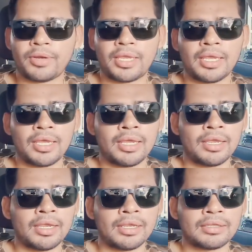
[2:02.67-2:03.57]

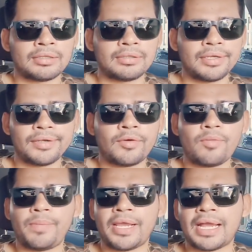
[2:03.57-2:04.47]
porque é
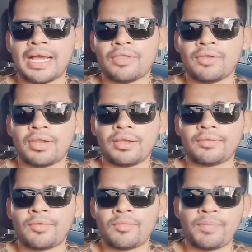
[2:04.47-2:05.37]
complicado,
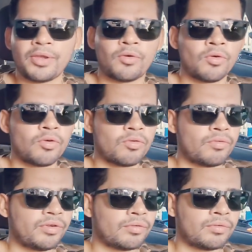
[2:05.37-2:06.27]
né? Complicou
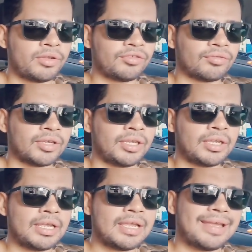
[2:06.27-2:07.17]
com, com isso
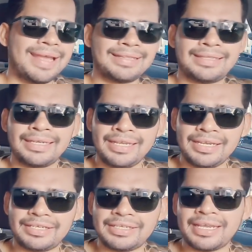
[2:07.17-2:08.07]
aí. É
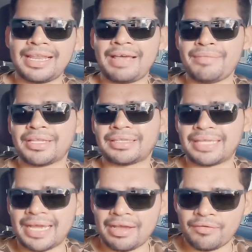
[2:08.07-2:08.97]
triste, é
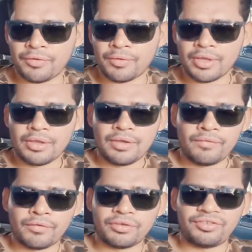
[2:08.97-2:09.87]
lamentável
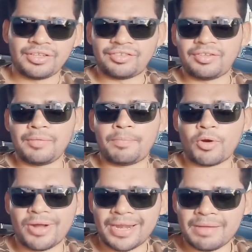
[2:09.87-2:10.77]
você se
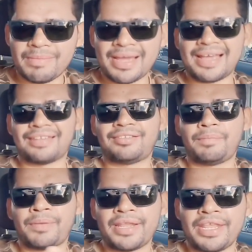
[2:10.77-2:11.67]
programar,
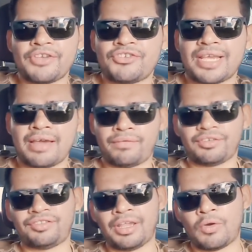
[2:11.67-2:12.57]
se planejar,
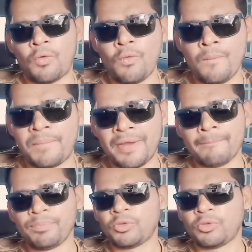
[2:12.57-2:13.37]
você cumpre